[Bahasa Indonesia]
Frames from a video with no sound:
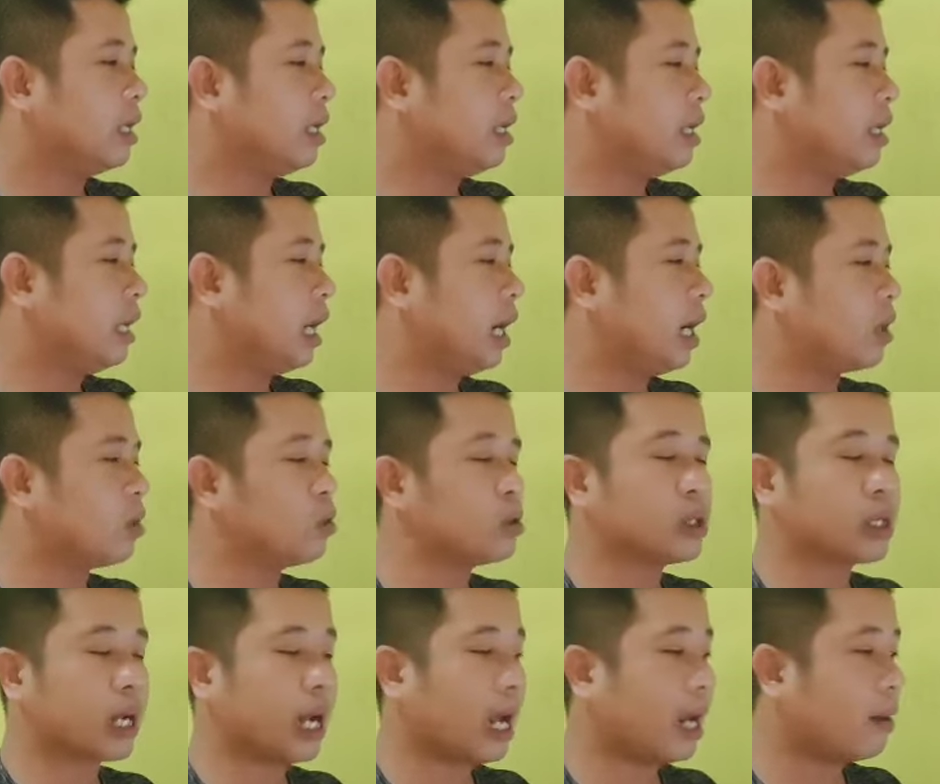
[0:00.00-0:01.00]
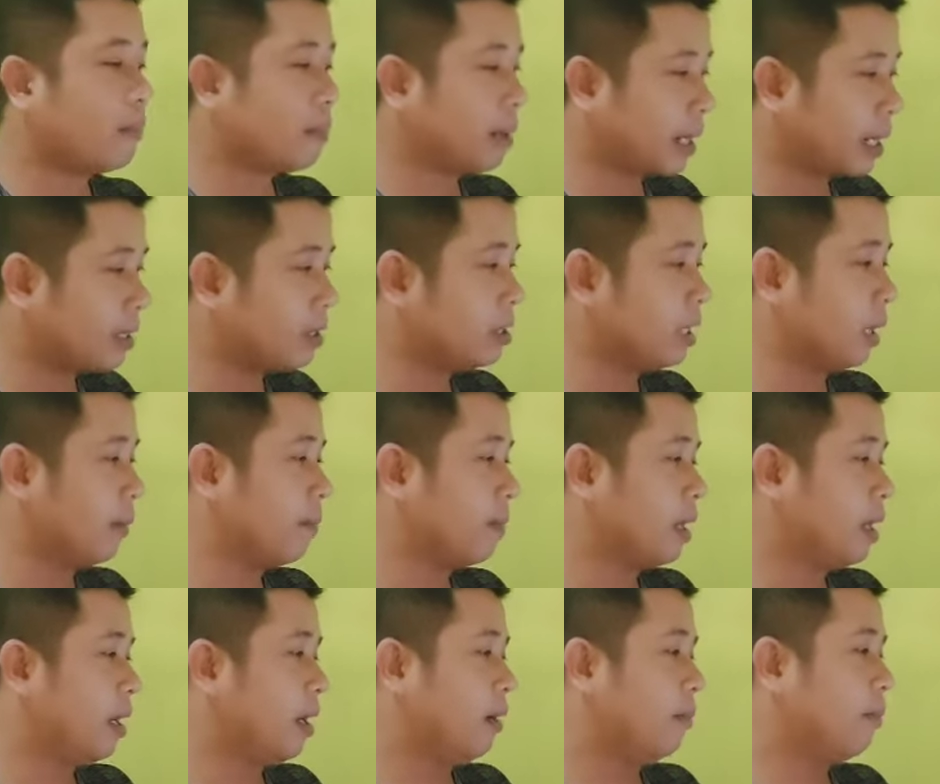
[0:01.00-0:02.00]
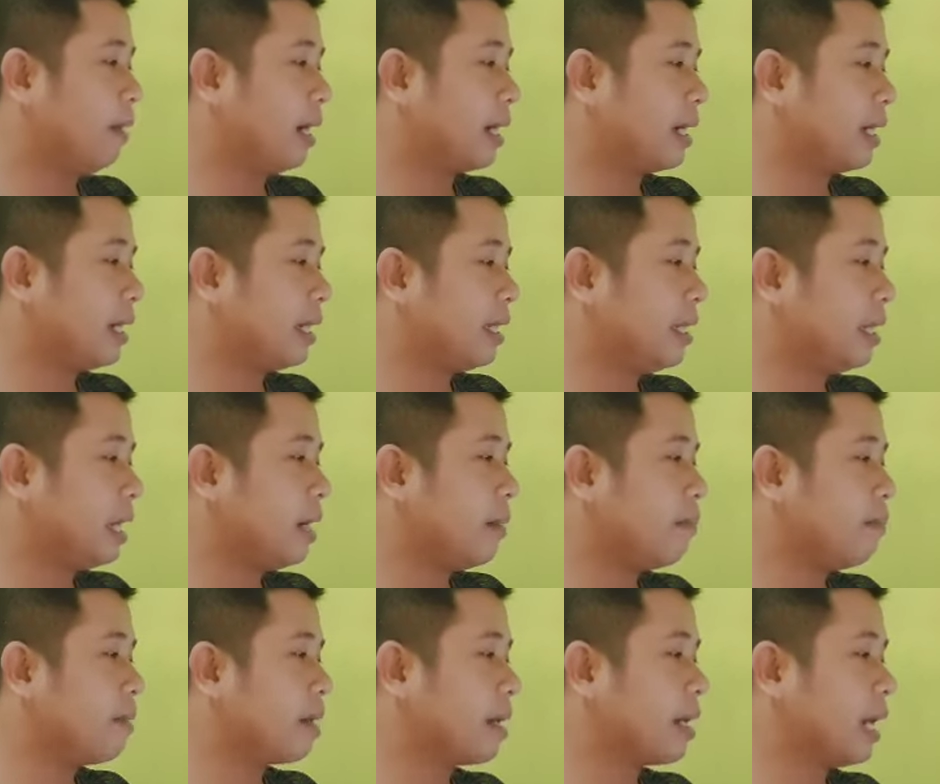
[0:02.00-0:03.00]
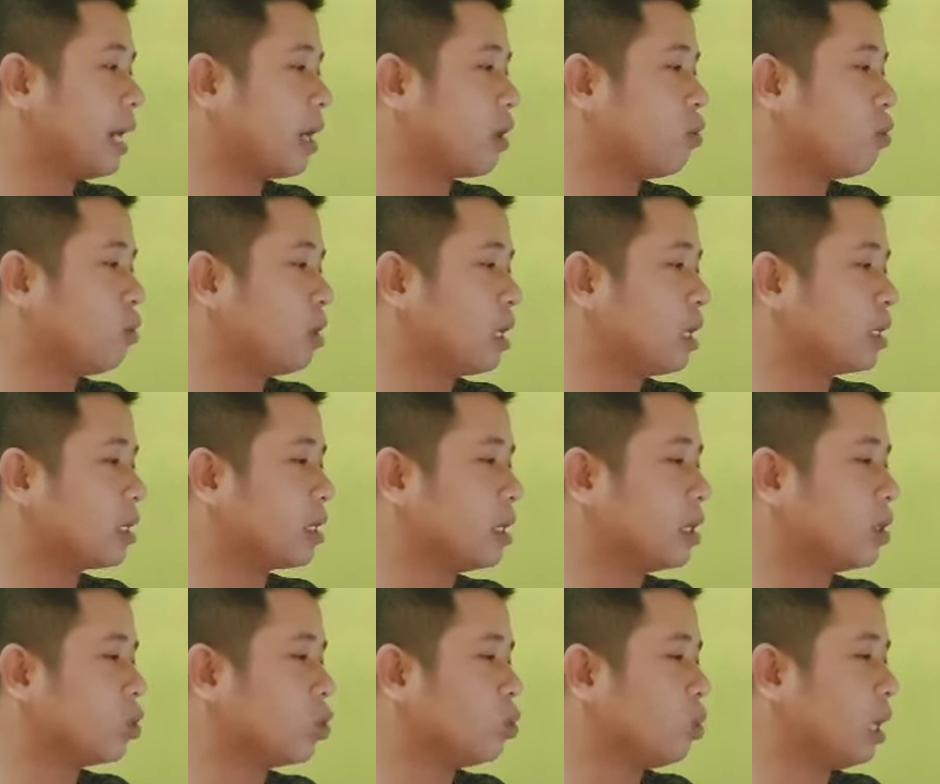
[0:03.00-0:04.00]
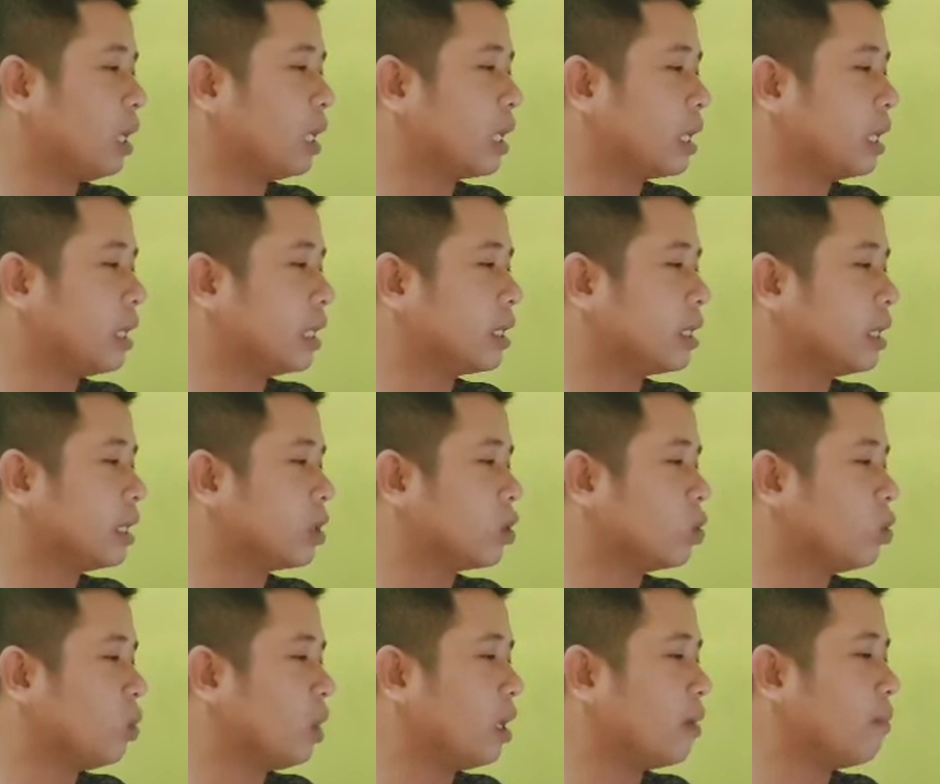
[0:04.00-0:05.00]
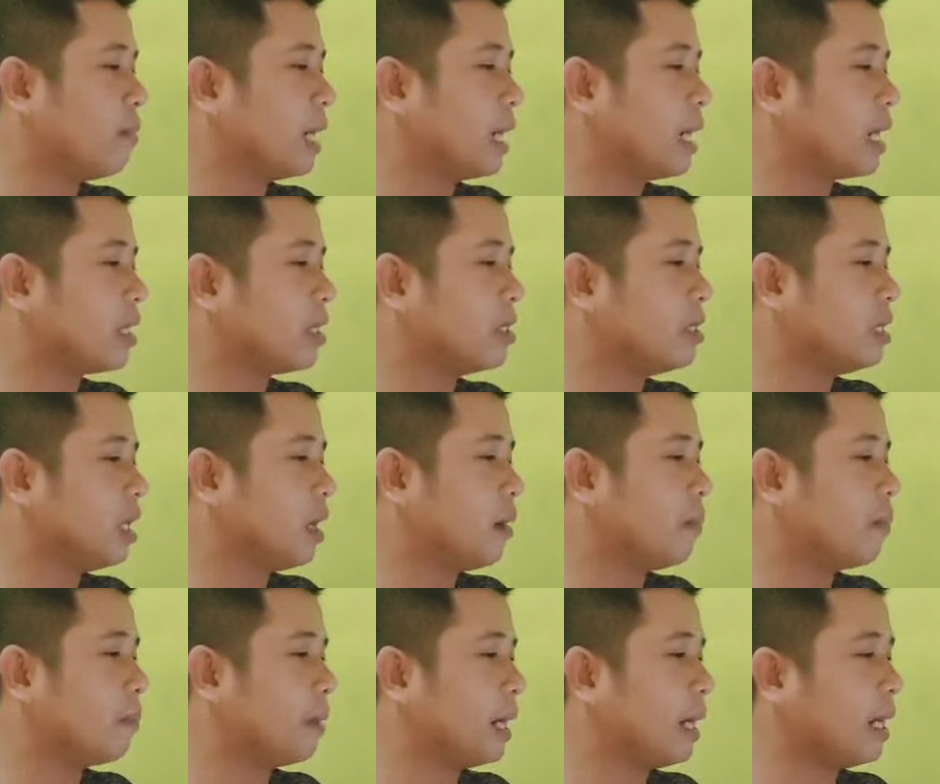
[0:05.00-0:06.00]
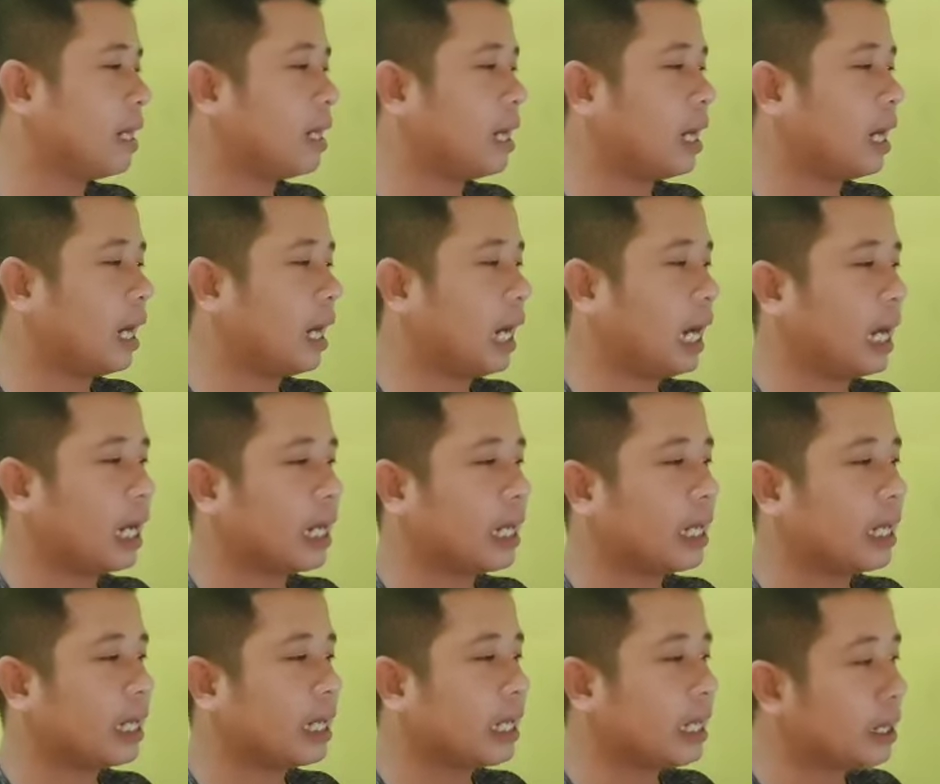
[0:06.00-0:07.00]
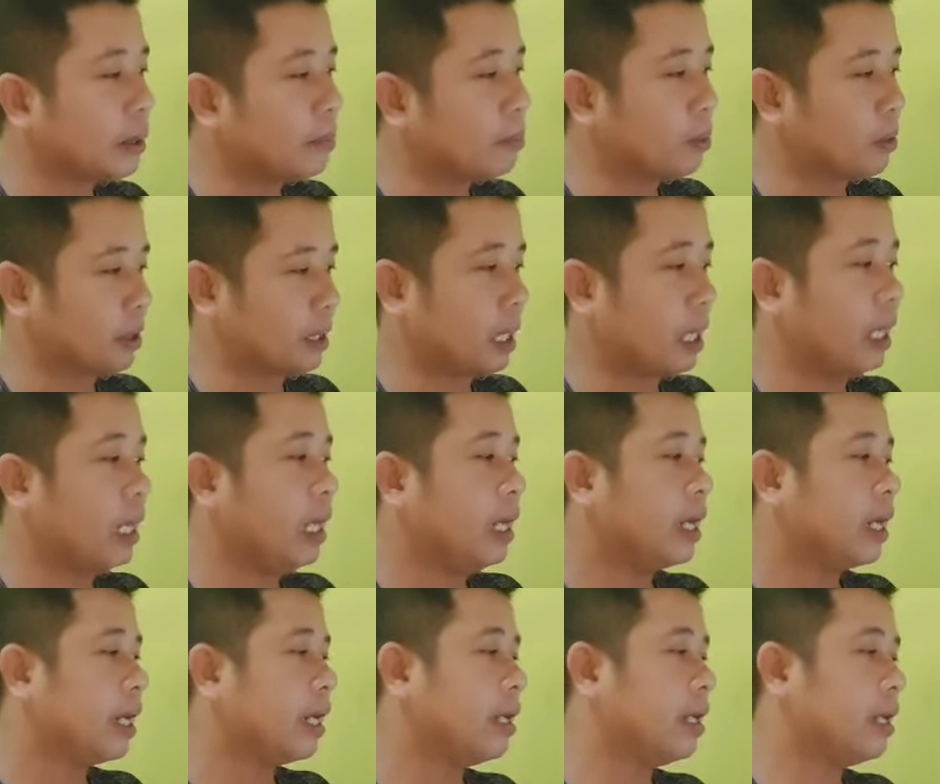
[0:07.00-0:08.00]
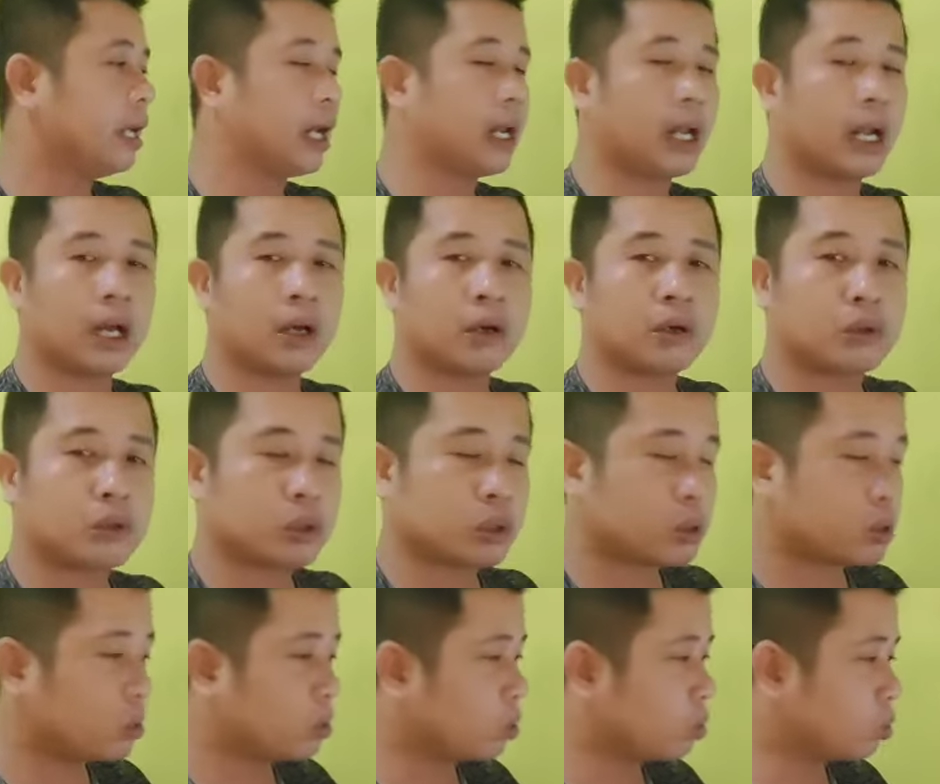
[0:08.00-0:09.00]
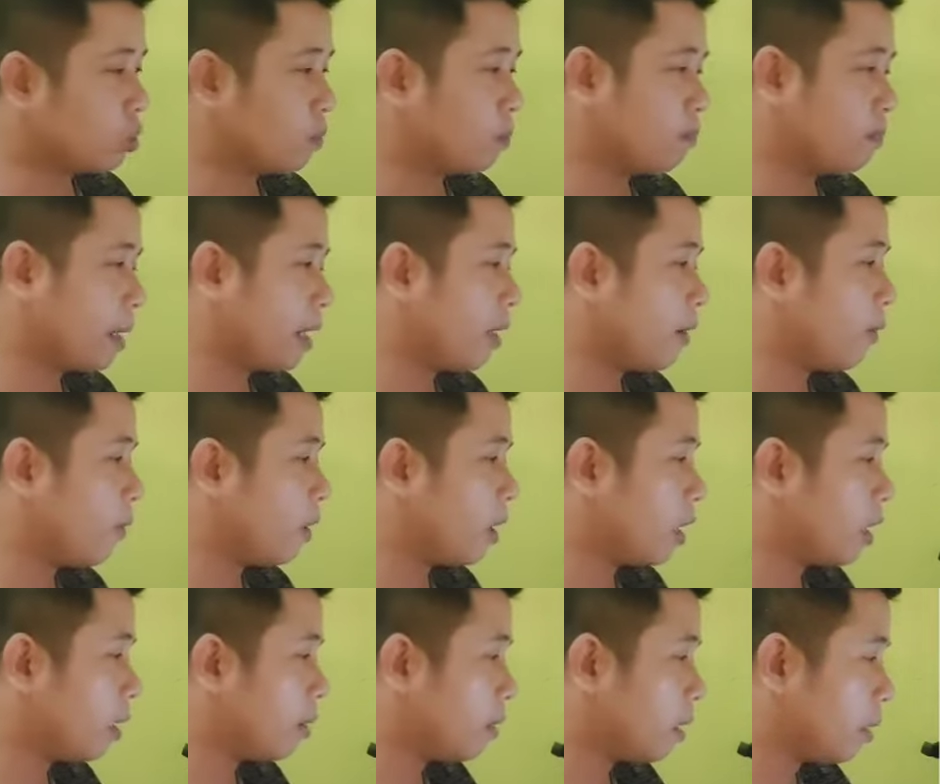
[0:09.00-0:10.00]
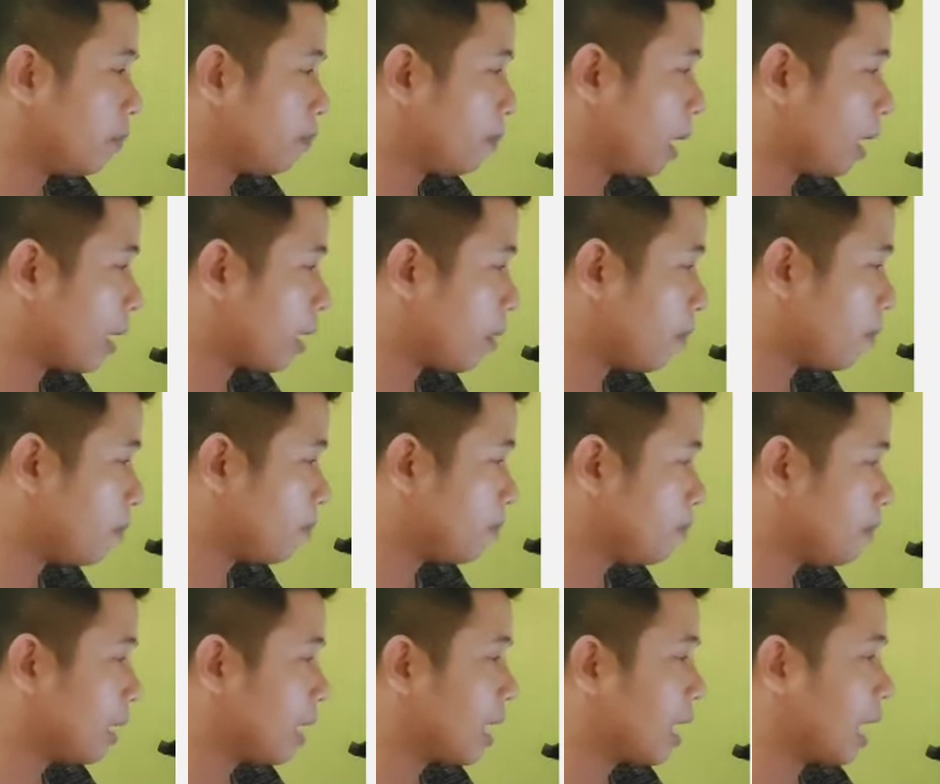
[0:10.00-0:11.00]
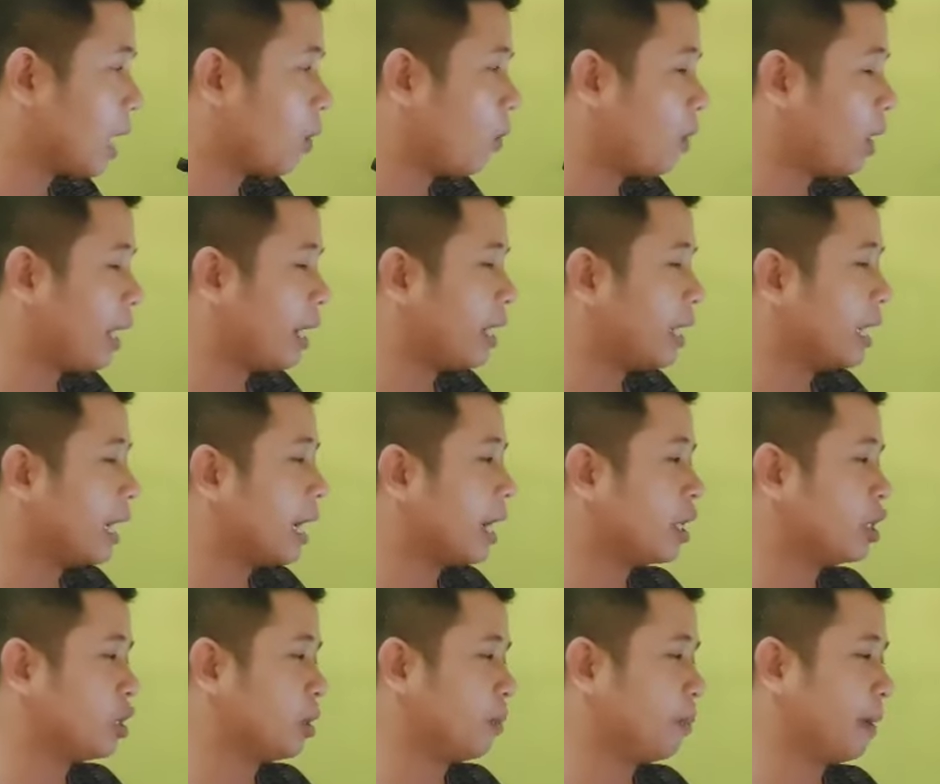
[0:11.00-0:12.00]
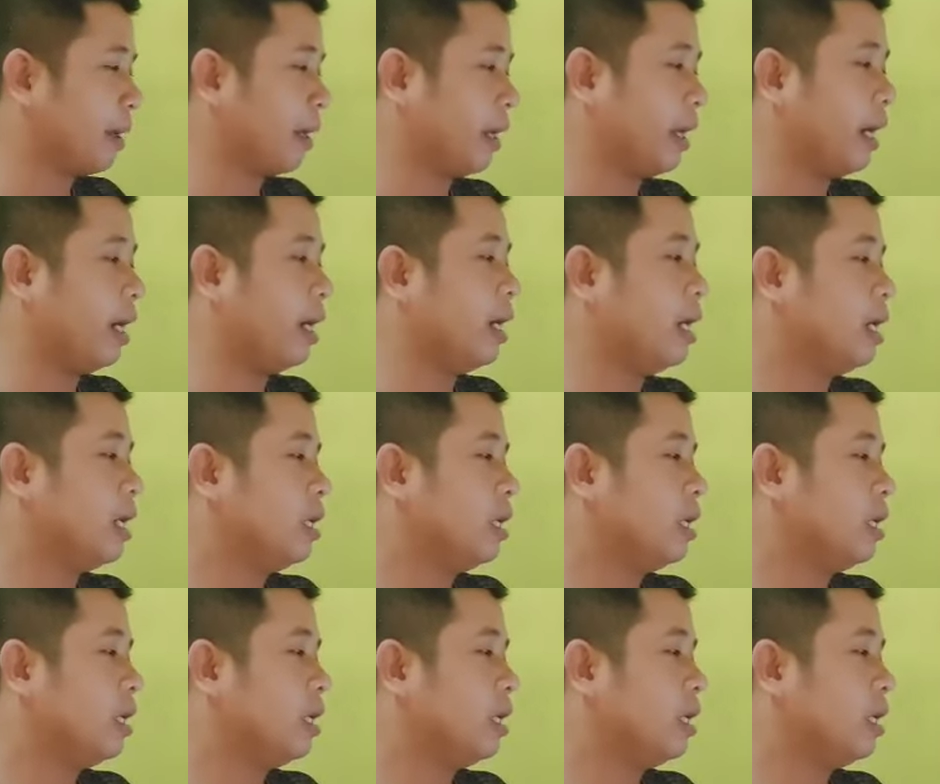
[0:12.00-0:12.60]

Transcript: diharuskan bekerja. Baginya berlaku ketentuan-ketentuan bekerja pada hari libur ya. Ini adalah khusus untuk para, eh, para pegawai negeri sipil ya.